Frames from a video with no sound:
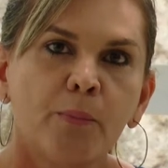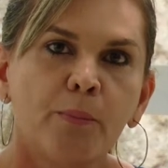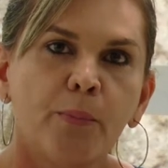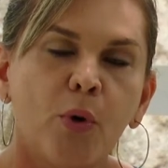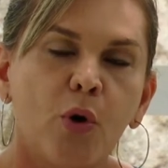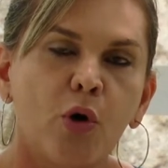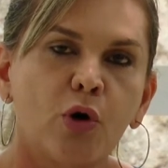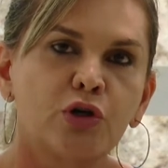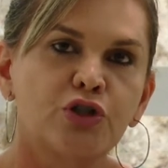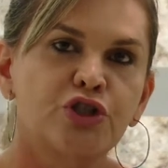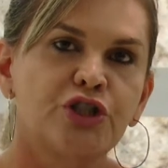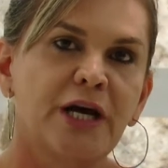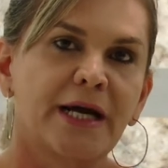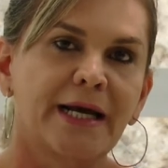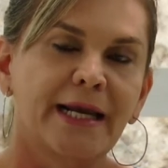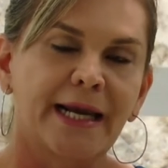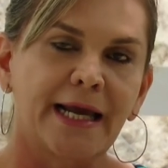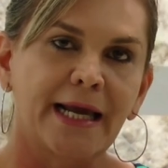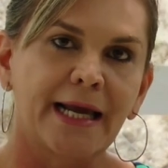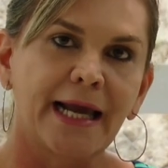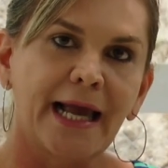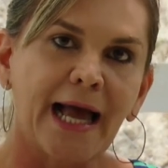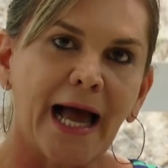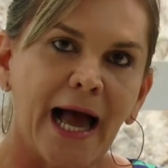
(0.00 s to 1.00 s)
pôde
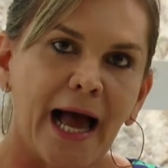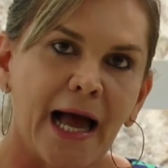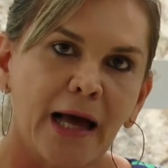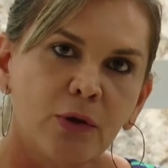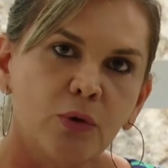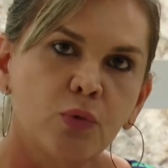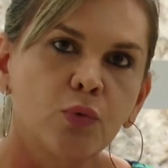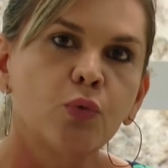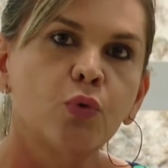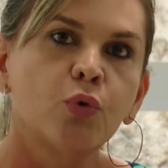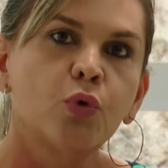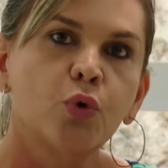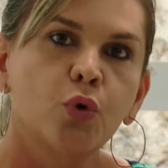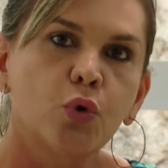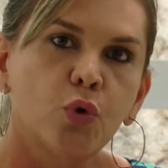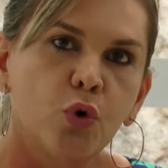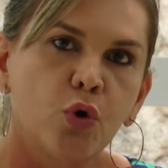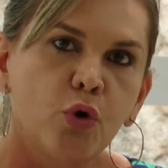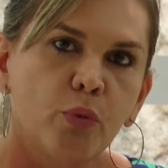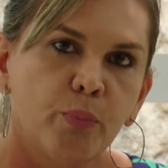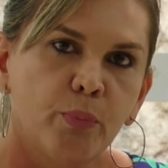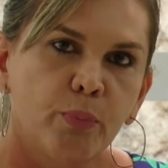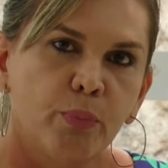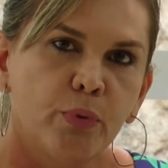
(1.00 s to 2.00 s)
agregar num
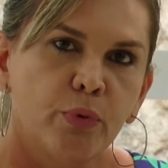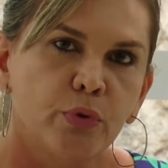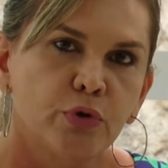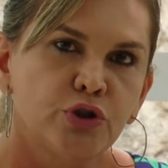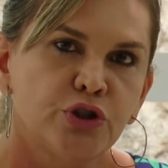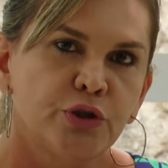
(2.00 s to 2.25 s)
grupo